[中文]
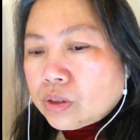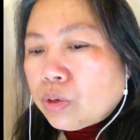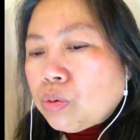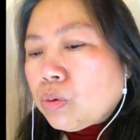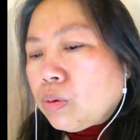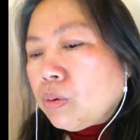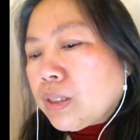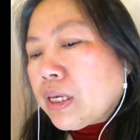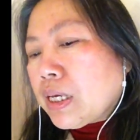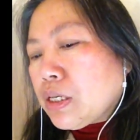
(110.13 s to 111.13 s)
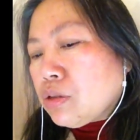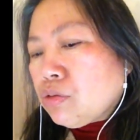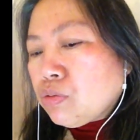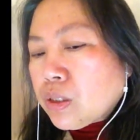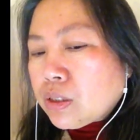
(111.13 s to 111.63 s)
然后我我当然也
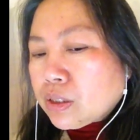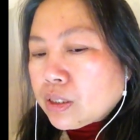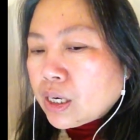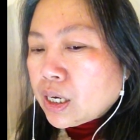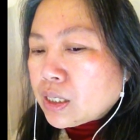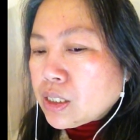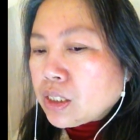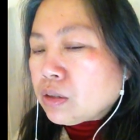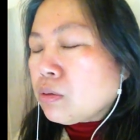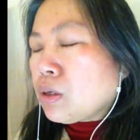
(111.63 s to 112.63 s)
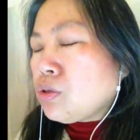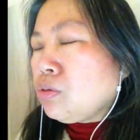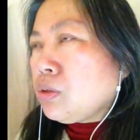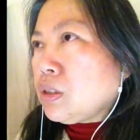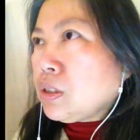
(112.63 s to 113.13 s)
就问了他的情况，
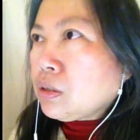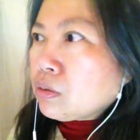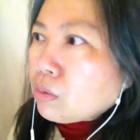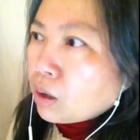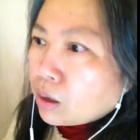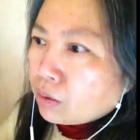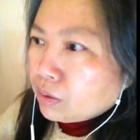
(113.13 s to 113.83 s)
具体情况。